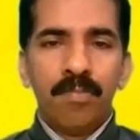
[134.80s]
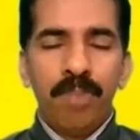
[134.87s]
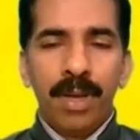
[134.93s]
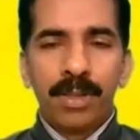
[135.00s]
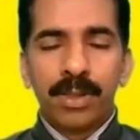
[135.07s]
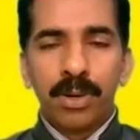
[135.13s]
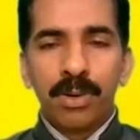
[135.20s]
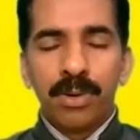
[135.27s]

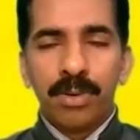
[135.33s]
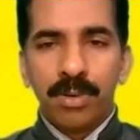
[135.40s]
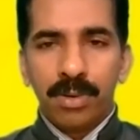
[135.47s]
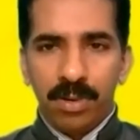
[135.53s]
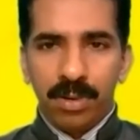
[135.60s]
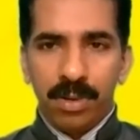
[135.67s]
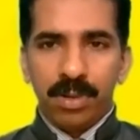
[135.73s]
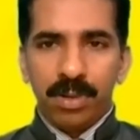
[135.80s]
పేతురు
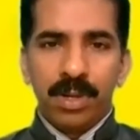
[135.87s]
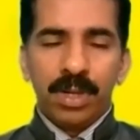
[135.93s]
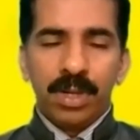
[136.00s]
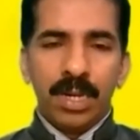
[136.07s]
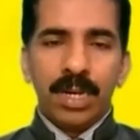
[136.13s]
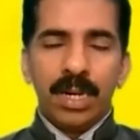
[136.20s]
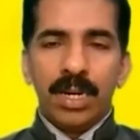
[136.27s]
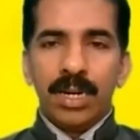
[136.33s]

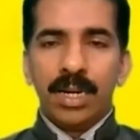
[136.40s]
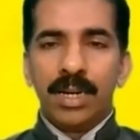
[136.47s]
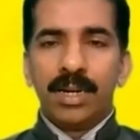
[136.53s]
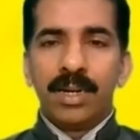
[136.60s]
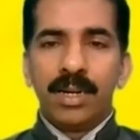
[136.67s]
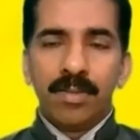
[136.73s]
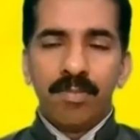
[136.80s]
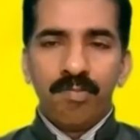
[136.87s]
ఆ
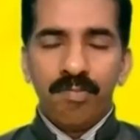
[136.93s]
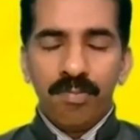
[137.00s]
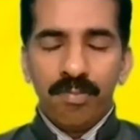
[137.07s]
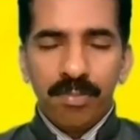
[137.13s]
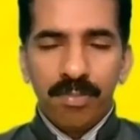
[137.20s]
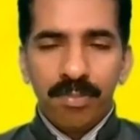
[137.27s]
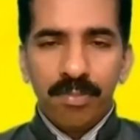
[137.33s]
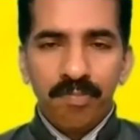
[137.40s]

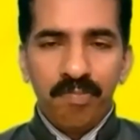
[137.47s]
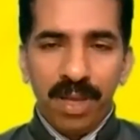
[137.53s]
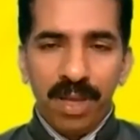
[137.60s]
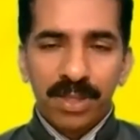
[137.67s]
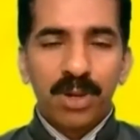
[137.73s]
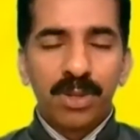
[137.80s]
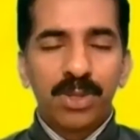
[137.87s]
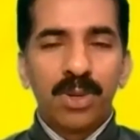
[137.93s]

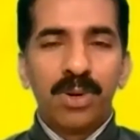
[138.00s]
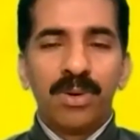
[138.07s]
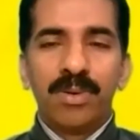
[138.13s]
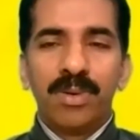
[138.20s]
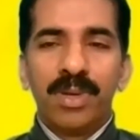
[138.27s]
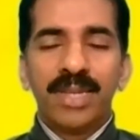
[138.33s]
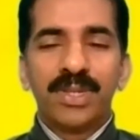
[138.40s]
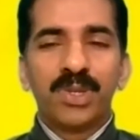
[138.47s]
పేతురుతో
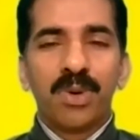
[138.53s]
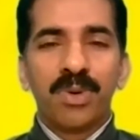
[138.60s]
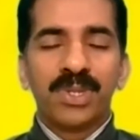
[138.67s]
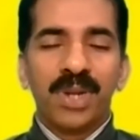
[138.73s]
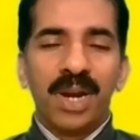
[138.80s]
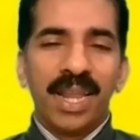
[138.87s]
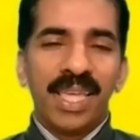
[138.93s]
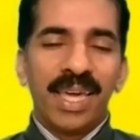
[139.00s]

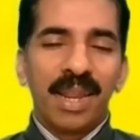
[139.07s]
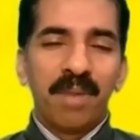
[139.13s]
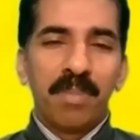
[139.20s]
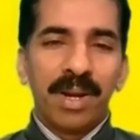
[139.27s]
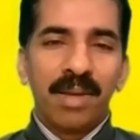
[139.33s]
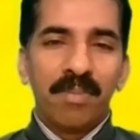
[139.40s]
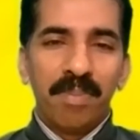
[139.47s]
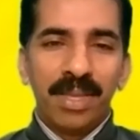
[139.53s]
యేసుకృష్ణ
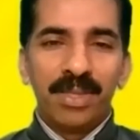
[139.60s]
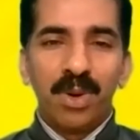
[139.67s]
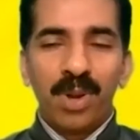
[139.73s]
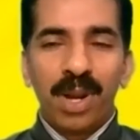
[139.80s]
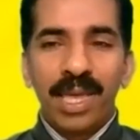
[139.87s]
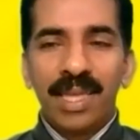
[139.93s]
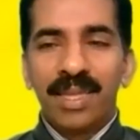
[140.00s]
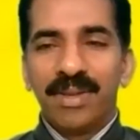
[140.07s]
అడిగారనమాట
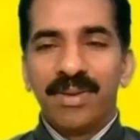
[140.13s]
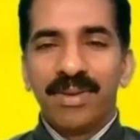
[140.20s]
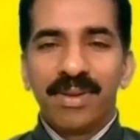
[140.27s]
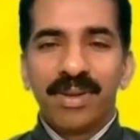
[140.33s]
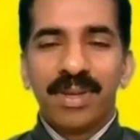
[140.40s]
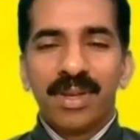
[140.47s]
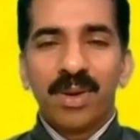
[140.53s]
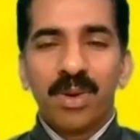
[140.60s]
మీతోనే
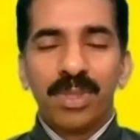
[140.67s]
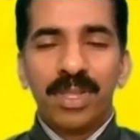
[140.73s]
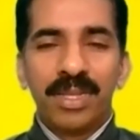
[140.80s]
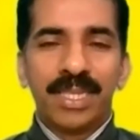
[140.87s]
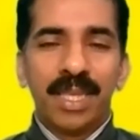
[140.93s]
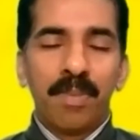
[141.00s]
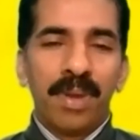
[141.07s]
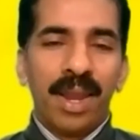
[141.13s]

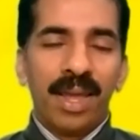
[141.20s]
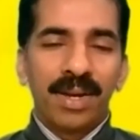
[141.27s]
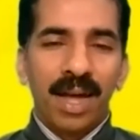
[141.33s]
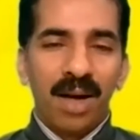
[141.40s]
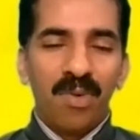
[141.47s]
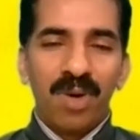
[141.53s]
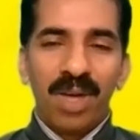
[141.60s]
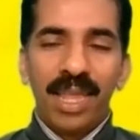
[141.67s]
కొద్దిసేపు నాకు
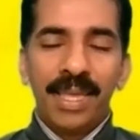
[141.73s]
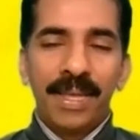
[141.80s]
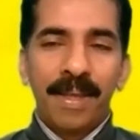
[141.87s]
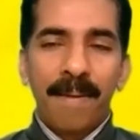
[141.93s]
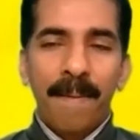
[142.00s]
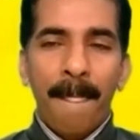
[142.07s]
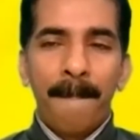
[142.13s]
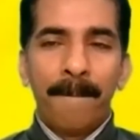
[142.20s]
కావాలి
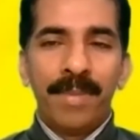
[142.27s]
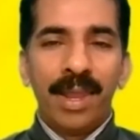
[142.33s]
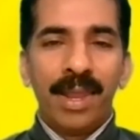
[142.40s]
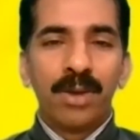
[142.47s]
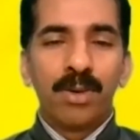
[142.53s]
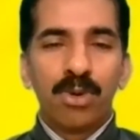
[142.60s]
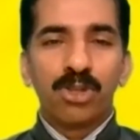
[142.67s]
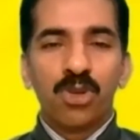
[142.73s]

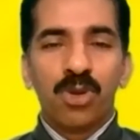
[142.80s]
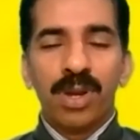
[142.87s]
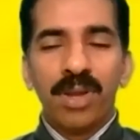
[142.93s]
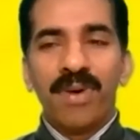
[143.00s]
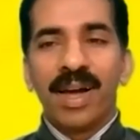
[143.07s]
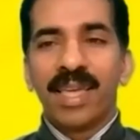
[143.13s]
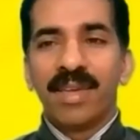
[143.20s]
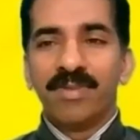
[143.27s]
నేను కూర్చొని
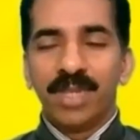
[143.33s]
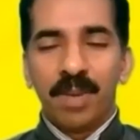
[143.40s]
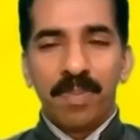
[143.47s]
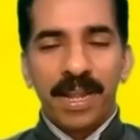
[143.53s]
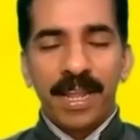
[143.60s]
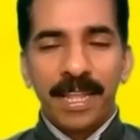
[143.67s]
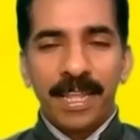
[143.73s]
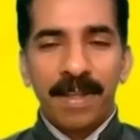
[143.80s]
వాక్యం
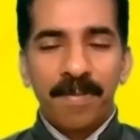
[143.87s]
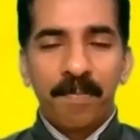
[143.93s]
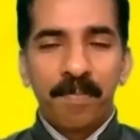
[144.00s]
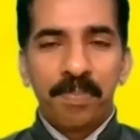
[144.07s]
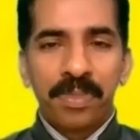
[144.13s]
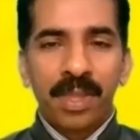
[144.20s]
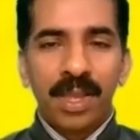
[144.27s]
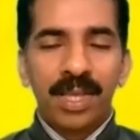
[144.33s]
చెప్పడానికి
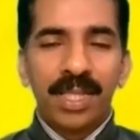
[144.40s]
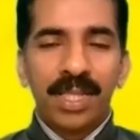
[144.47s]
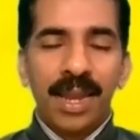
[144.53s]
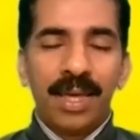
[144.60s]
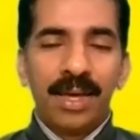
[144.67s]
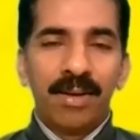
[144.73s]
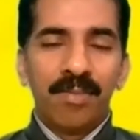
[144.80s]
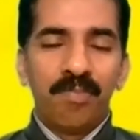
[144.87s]

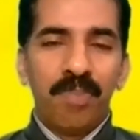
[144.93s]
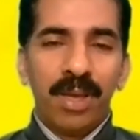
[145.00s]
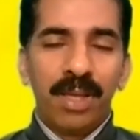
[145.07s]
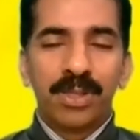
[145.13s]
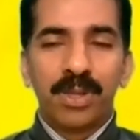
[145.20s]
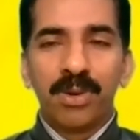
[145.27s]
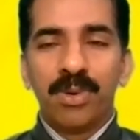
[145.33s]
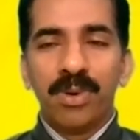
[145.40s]
ఏదైనా
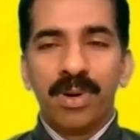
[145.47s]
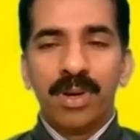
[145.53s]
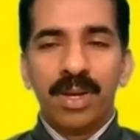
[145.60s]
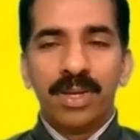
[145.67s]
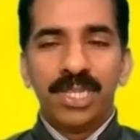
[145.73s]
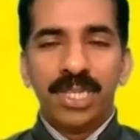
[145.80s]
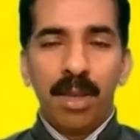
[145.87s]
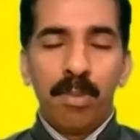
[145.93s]
పేతురు
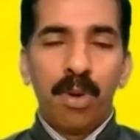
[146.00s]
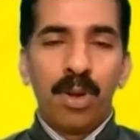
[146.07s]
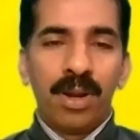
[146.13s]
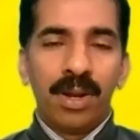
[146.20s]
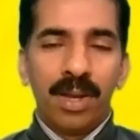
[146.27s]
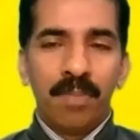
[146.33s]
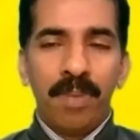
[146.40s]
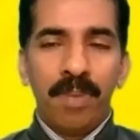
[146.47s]
సీమన్
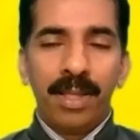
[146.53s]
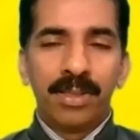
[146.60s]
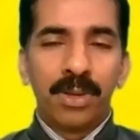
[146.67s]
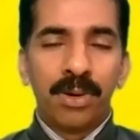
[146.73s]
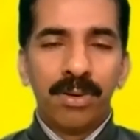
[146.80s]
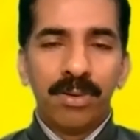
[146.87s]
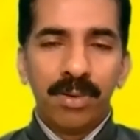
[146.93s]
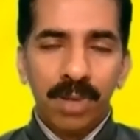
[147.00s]

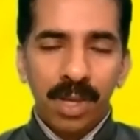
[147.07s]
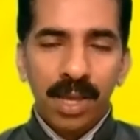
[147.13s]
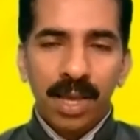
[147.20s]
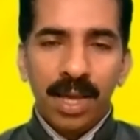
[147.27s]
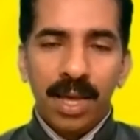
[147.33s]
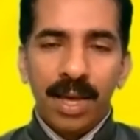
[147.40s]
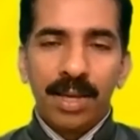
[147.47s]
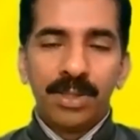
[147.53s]
పేతురు
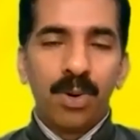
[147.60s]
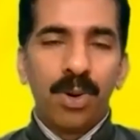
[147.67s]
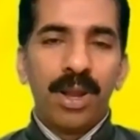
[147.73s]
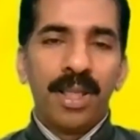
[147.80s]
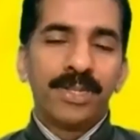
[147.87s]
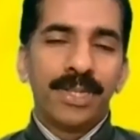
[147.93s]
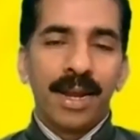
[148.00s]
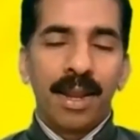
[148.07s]
ఆ ధోని
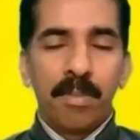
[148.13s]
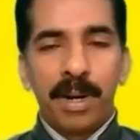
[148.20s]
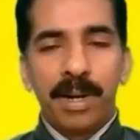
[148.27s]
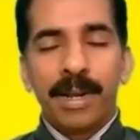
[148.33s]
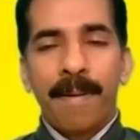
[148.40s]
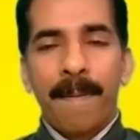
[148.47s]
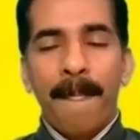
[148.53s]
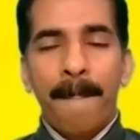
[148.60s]
ఇచ్చారనమాట